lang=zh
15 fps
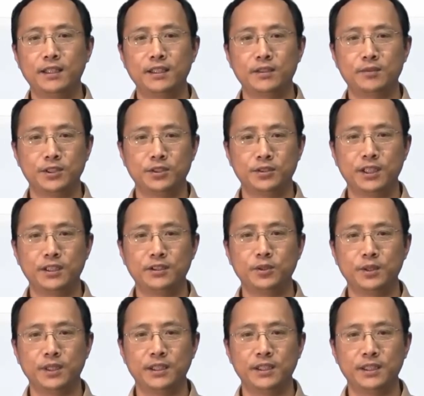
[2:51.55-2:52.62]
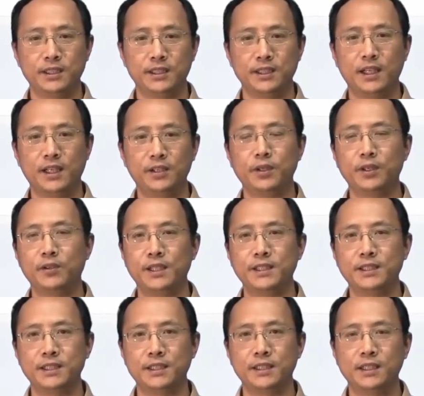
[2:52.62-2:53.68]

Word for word: 那么就称作为一个 n 元关系。